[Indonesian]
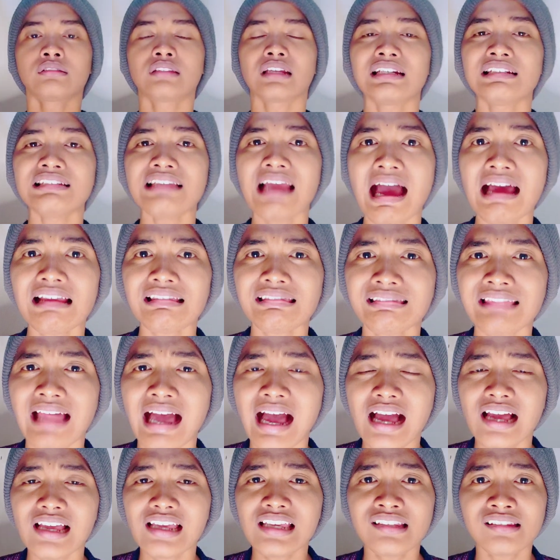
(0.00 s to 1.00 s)

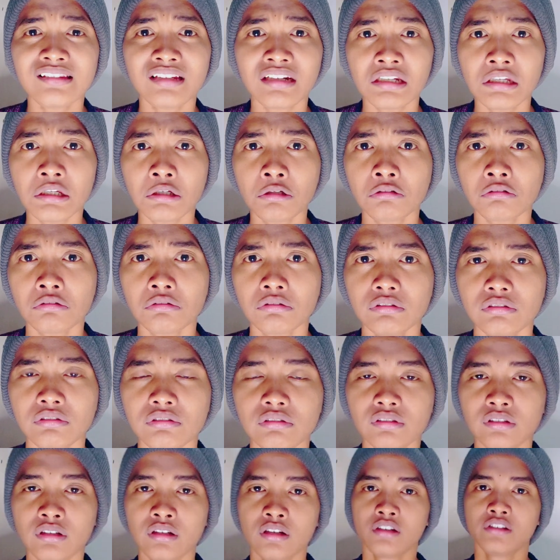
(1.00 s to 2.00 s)
ternyata
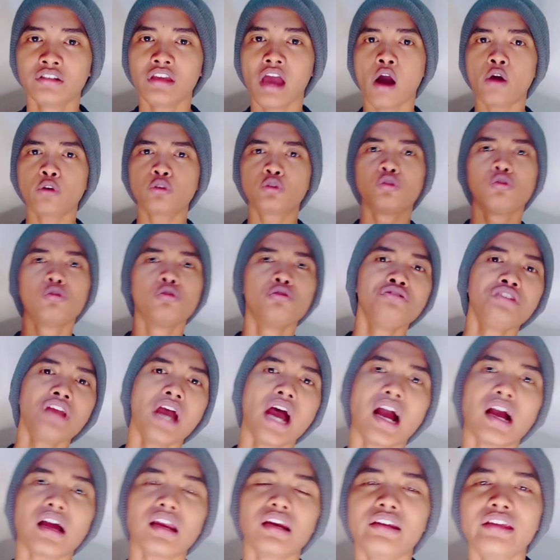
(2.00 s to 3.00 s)
istriku yang
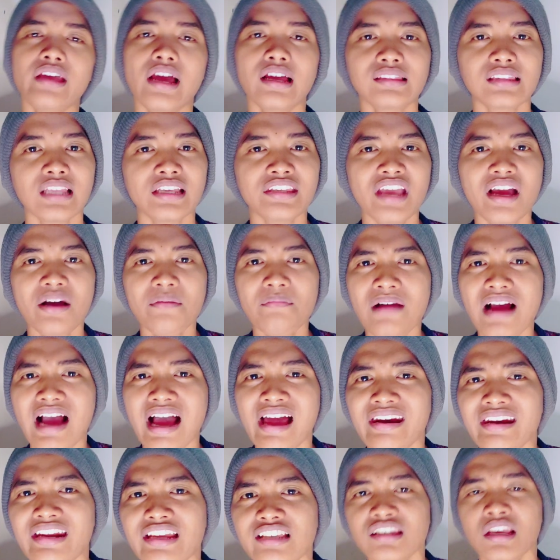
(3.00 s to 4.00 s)
dulunya kelihatannya
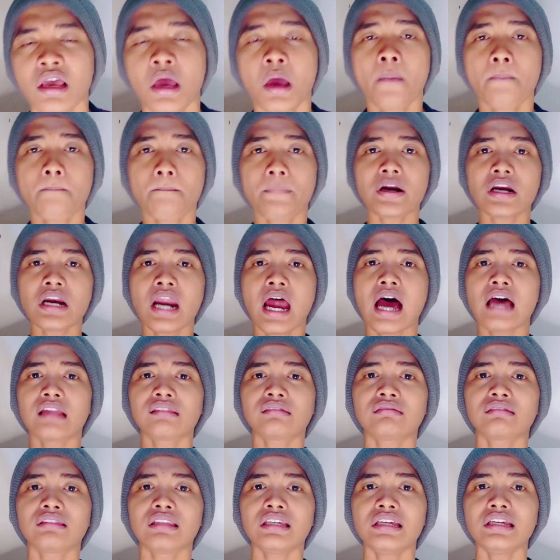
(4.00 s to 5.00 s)
manis,
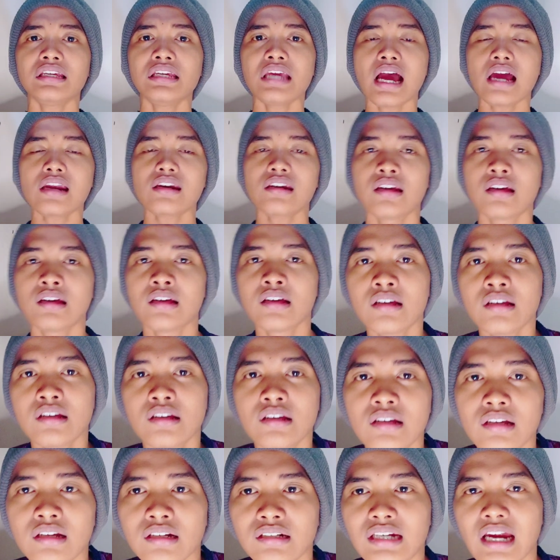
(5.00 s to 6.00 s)
perhatian,
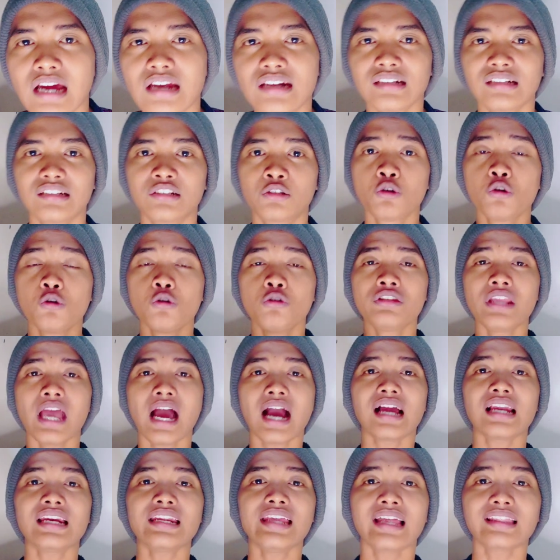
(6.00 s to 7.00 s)
dan
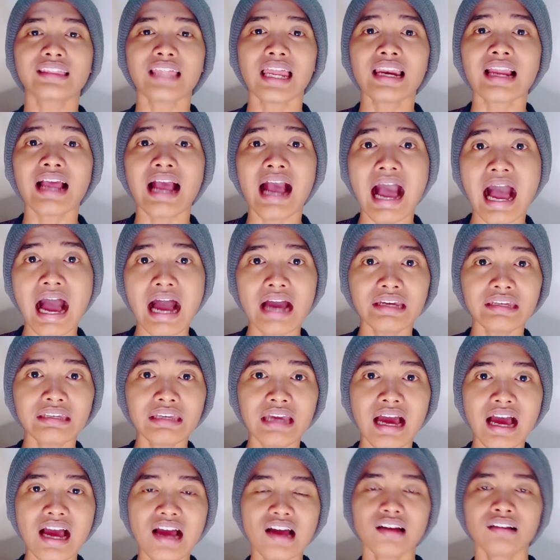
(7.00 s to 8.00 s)
dulunya kelihatan
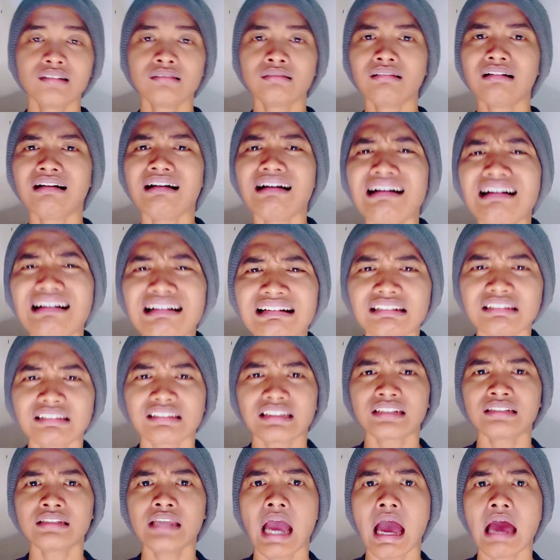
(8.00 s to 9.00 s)
kaya Oh,
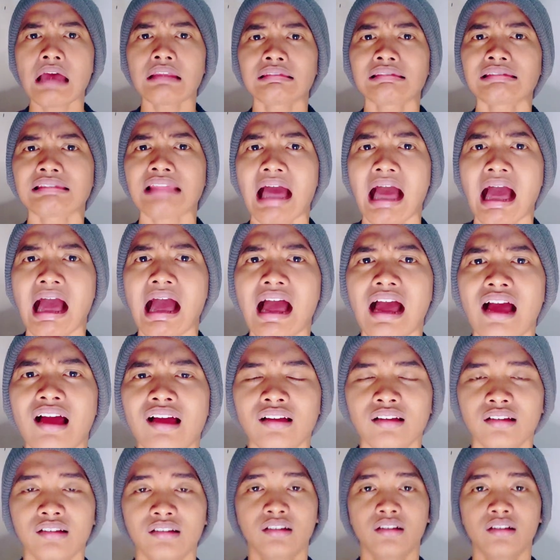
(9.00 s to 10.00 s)
ternyata